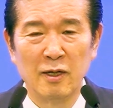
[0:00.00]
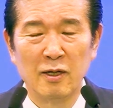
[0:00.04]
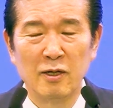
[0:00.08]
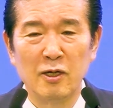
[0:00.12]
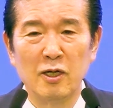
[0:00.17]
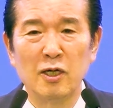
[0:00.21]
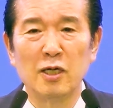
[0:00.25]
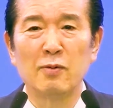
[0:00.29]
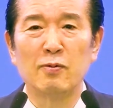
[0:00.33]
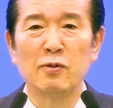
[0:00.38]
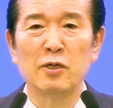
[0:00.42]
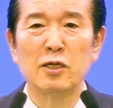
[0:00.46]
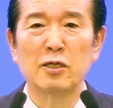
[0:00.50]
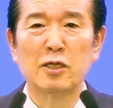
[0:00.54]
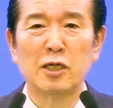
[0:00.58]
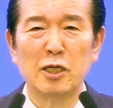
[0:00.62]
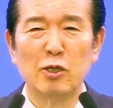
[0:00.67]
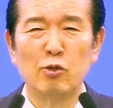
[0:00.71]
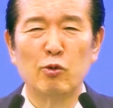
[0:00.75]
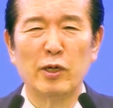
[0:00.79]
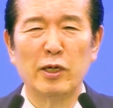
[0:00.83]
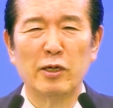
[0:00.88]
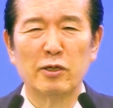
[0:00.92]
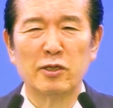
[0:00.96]
여러분이
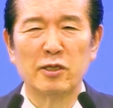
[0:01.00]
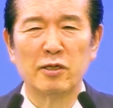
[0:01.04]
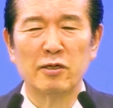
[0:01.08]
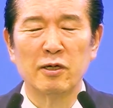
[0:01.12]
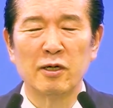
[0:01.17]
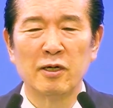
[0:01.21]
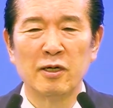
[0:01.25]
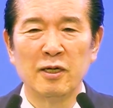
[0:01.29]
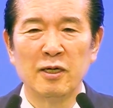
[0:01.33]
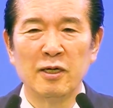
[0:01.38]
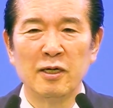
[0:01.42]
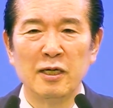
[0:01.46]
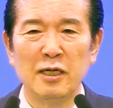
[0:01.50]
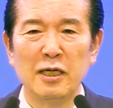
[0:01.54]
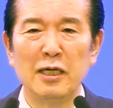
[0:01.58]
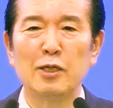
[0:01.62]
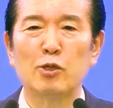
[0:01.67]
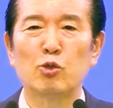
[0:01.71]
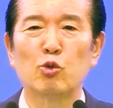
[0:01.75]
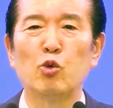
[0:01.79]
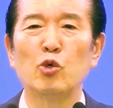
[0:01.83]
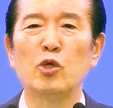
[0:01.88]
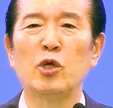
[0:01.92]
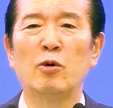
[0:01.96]
기도해서 이
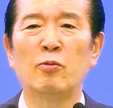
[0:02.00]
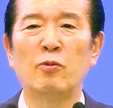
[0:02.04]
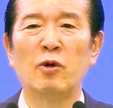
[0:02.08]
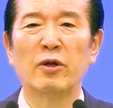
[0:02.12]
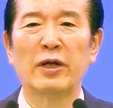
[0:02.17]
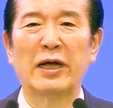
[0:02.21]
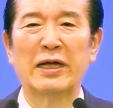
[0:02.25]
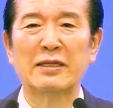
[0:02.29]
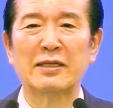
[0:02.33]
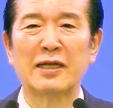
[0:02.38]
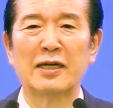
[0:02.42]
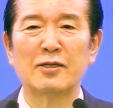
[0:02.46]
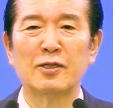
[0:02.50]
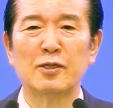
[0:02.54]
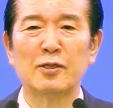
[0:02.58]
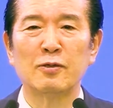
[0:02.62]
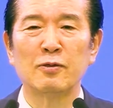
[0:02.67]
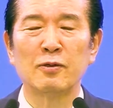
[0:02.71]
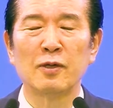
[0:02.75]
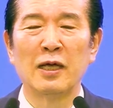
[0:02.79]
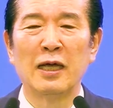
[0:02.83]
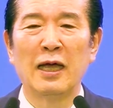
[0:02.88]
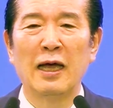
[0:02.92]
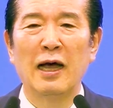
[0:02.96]
두려움을 갖다
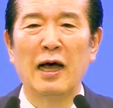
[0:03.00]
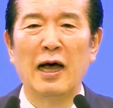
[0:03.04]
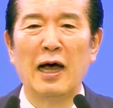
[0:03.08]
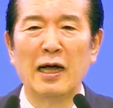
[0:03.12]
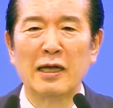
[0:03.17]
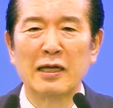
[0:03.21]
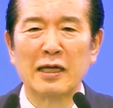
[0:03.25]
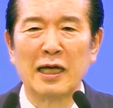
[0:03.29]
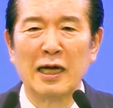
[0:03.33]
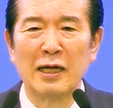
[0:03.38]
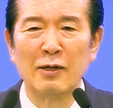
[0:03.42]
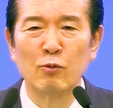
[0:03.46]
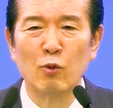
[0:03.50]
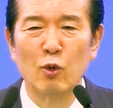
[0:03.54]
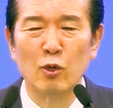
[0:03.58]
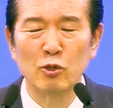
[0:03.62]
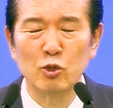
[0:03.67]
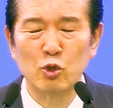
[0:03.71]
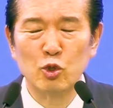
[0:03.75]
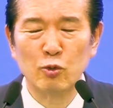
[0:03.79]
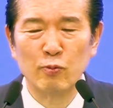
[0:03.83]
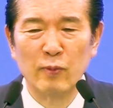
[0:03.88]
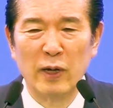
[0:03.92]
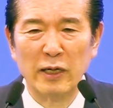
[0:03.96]
주는 악한
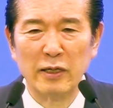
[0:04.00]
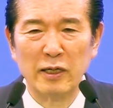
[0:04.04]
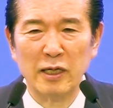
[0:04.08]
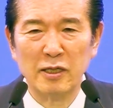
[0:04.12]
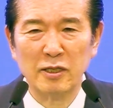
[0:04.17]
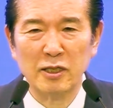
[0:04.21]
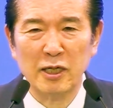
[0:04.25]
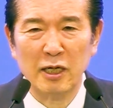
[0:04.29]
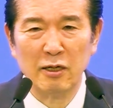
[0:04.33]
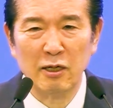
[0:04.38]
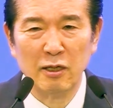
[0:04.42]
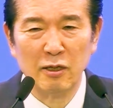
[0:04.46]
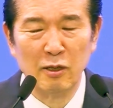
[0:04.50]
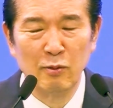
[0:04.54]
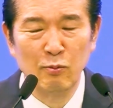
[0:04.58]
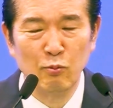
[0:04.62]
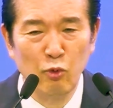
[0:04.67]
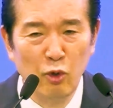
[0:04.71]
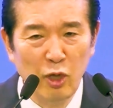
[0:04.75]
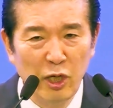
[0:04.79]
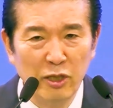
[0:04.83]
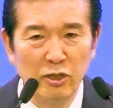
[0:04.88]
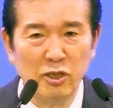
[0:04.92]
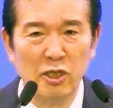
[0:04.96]
원수 마귀의 세력을
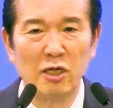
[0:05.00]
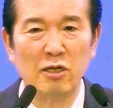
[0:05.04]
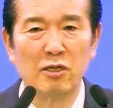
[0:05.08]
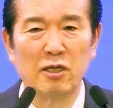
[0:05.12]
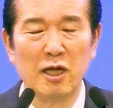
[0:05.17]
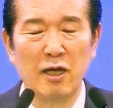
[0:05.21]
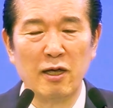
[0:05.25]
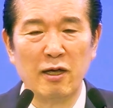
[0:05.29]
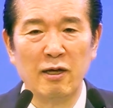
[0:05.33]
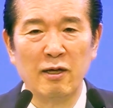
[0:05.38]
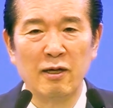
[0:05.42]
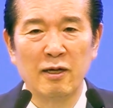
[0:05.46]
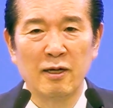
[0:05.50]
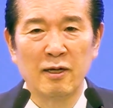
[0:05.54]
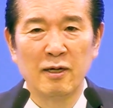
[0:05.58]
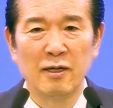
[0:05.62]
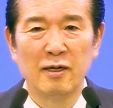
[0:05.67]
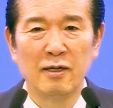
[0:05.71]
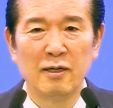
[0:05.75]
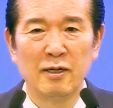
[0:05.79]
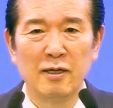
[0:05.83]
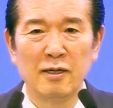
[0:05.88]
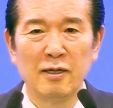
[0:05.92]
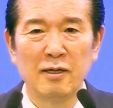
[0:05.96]
물리칠 때
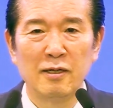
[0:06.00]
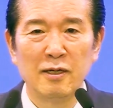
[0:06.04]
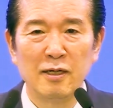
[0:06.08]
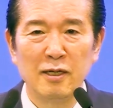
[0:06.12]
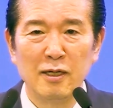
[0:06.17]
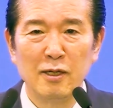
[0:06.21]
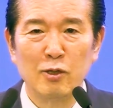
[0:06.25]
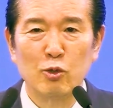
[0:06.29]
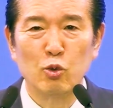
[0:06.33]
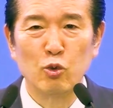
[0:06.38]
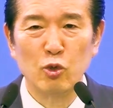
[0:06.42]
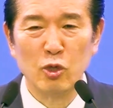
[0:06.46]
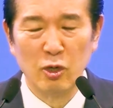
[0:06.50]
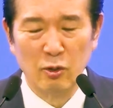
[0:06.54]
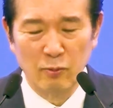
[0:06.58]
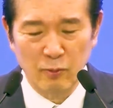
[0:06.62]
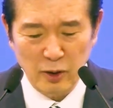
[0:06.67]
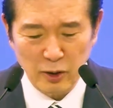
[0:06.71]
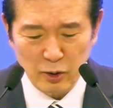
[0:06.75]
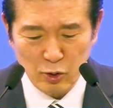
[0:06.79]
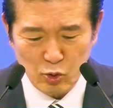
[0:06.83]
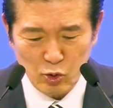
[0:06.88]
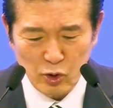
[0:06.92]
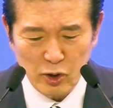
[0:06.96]
이
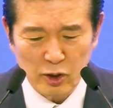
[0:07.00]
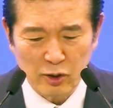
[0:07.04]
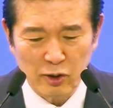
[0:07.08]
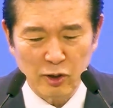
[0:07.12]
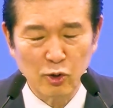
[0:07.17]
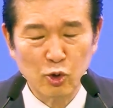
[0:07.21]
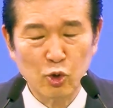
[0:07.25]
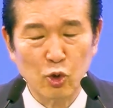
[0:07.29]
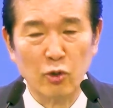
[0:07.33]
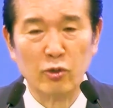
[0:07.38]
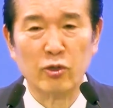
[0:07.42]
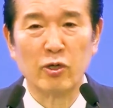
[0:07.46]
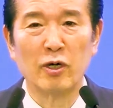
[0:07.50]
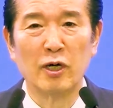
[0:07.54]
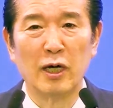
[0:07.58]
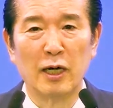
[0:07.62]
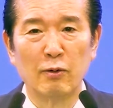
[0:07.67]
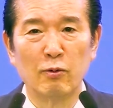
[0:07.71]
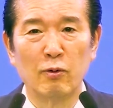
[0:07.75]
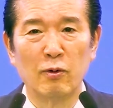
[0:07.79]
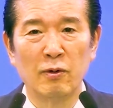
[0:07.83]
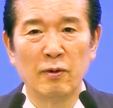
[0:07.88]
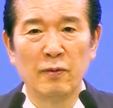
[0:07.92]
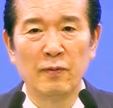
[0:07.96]
두려움의 귀신은
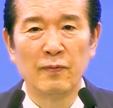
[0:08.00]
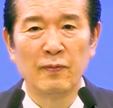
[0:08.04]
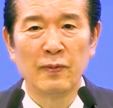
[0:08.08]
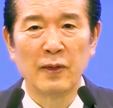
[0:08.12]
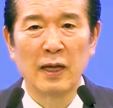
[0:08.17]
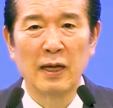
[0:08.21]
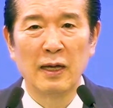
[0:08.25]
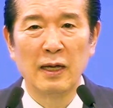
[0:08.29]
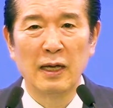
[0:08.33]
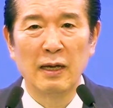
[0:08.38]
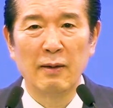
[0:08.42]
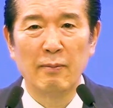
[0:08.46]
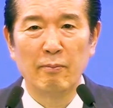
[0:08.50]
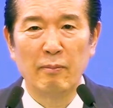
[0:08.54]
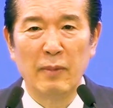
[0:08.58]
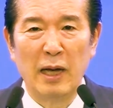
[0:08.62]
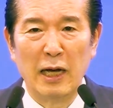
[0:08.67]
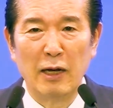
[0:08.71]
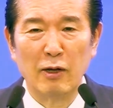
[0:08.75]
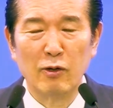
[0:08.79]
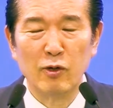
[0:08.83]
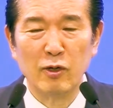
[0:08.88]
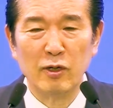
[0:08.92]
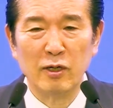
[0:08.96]
쫓겨가고
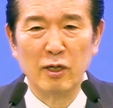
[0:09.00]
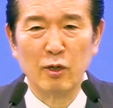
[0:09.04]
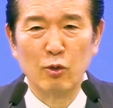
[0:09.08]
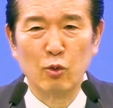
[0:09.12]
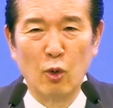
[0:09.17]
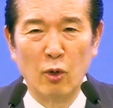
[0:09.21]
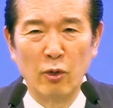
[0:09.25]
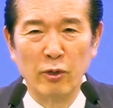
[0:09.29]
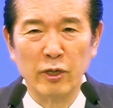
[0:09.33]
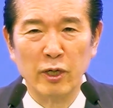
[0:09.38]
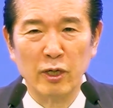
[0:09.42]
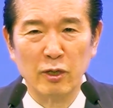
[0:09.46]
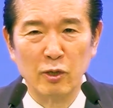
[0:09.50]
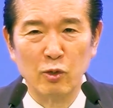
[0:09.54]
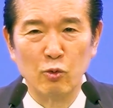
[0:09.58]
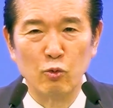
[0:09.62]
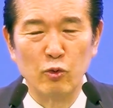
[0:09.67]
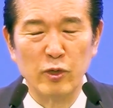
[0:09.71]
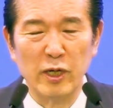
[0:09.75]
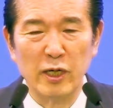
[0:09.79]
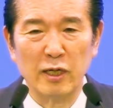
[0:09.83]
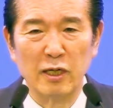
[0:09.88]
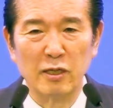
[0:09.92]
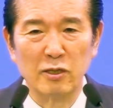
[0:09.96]
마귀의 공격은
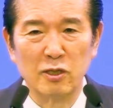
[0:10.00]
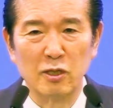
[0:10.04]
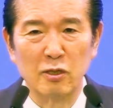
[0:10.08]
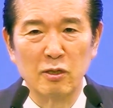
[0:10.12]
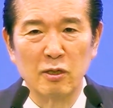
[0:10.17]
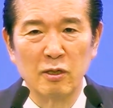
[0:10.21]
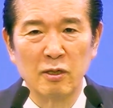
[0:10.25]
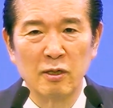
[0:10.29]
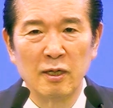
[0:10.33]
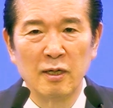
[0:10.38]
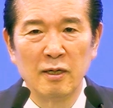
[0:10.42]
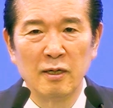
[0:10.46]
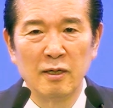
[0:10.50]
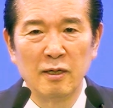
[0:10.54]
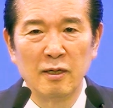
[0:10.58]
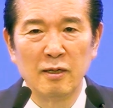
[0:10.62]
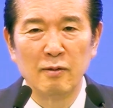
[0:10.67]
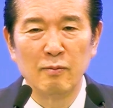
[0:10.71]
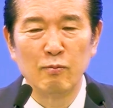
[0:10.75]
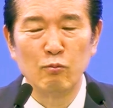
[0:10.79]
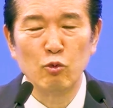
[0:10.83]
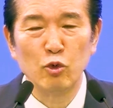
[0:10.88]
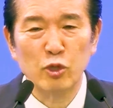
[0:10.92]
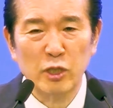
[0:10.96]
우리에게서
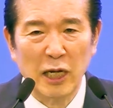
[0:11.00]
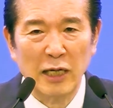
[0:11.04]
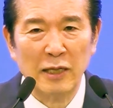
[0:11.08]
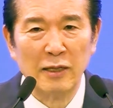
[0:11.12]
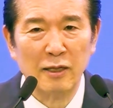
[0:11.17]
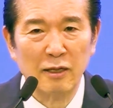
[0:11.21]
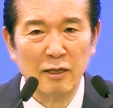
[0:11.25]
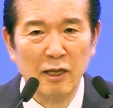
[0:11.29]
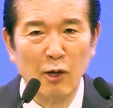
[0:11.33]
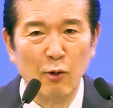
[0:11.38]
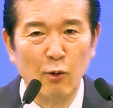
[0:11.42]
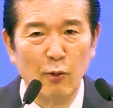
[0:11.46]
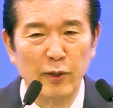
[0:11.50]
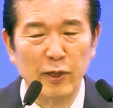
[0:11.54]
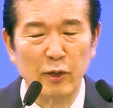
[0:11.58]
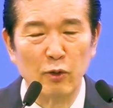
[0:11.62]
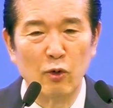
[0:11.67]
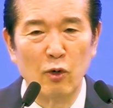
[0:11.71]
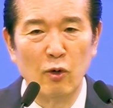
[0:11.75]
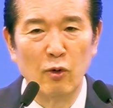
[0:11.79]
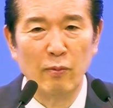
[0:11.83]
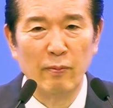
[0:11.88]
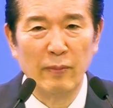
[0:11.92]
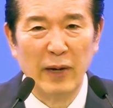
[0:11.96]
무산되어
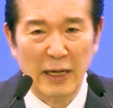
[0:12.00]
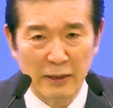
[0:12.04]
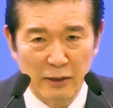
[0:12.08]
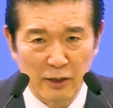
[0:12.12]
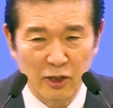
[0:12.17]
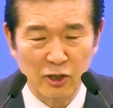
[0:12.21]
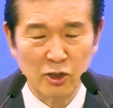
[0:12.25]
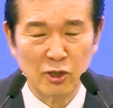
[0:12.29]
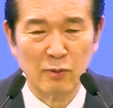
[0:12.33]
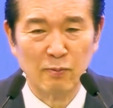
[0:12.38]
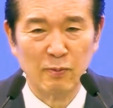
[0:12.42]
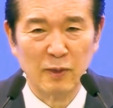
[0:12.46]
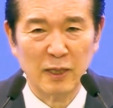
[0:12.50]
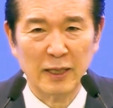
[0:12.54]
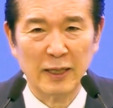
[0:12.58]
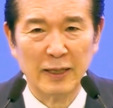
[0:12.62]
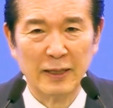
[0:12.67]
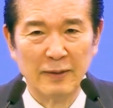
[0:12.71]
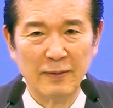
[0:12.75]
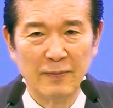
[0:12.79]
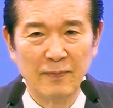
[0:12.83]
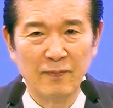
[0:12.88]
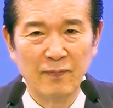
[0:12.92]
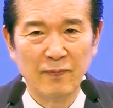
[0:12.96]
버리고 마는 것입니다.
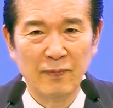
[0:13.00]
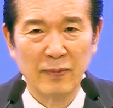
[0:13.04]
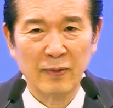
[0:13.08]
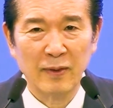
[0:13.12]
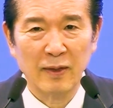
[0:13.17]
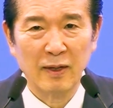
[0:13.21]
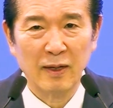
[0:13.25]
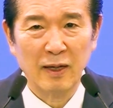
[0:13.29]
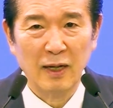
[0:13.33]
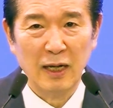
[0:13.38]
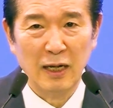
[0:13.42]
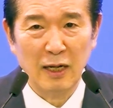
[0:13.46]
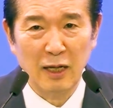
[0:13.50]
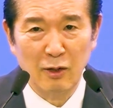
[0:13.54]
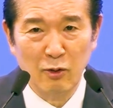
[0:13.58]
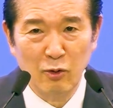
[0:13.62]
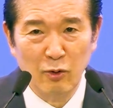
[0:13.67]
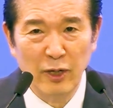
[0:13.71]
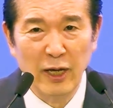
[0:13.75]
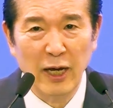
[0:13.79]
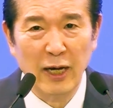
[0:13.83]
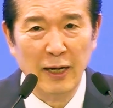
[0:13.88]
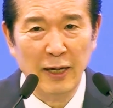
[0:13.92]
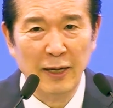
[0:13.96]

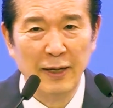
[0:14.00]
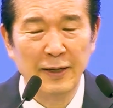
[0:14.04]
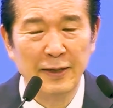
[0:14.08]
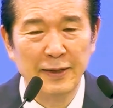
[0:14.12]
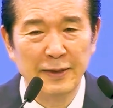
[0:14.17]
할렐루야.